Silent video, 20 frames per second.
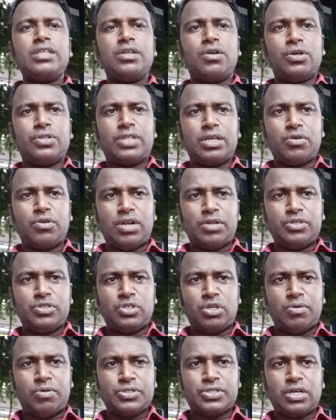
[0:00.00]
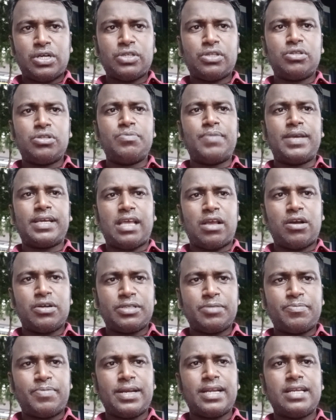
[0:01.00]
কথাগুলো যদি সমস্যা কথা যদি ব্যাখ্যা
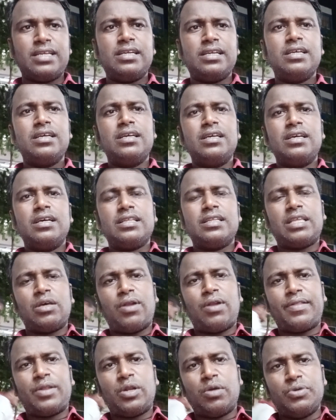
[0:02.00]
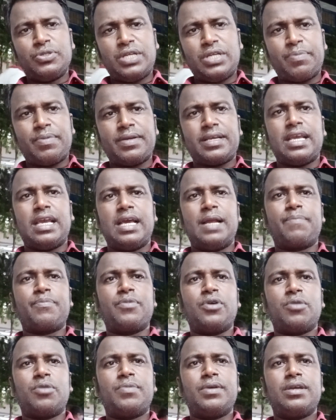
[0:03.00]
করতে পারেন তাহলে তারা অবশ্যই আপনাকে হেল্প
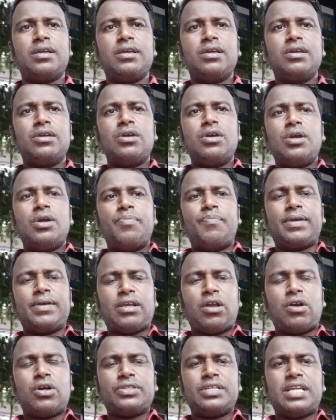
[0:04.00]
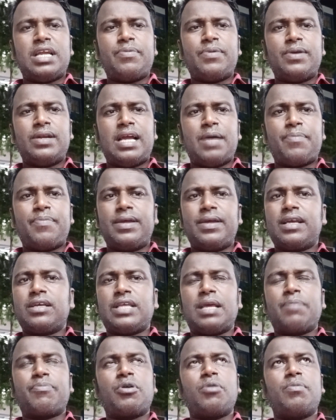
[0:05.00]
করবে ব্যাখ্যা করতে না পারলে আপনাকে
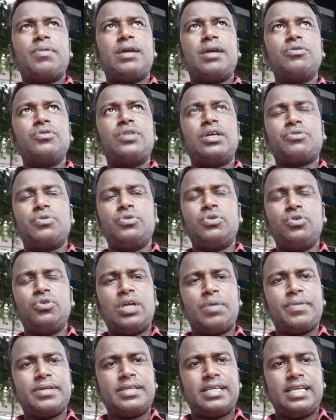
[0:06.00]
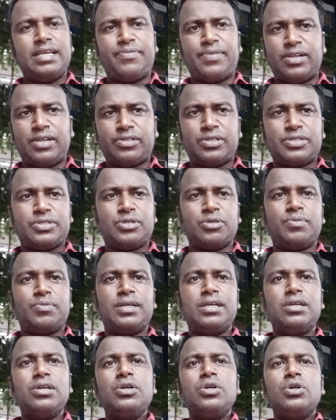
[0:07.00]
হেল্প করবে না উদার শুধু শুধু আপনাকে গিয়ে ফেরত আসতে হবে
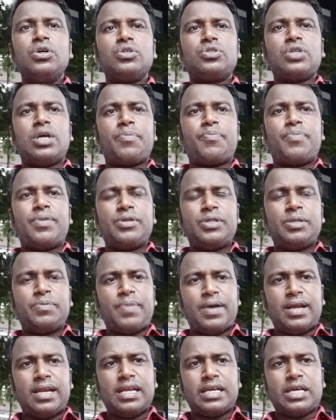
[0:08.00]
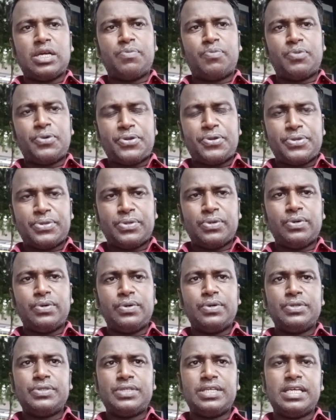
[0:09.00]
সো আপনার যদি পারলে কেন পরিচিত
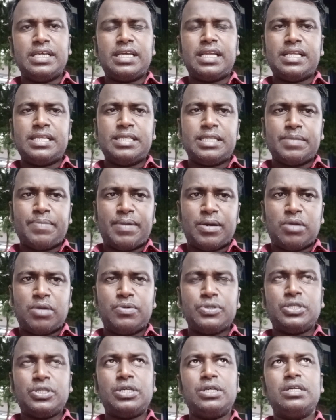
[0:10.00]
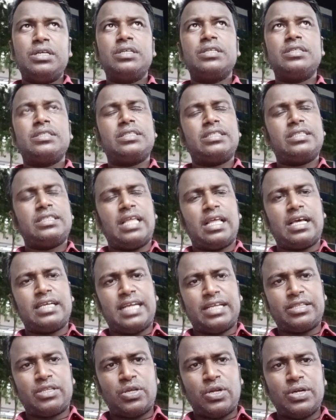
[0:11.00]
যে ইংরেজিতে ভালো বোঝে তাকে
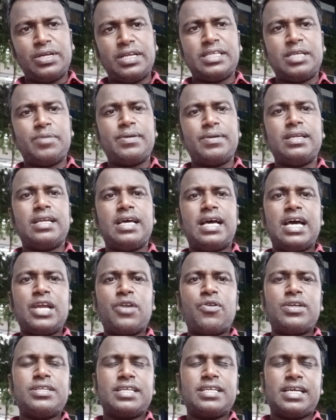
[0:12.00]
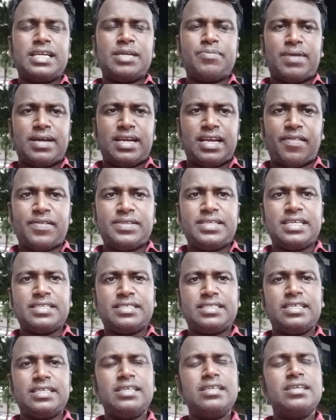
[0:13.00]
হাতে করে নিয়ে যাবেন আর নয় সেখানে বাংলাদেশি আছে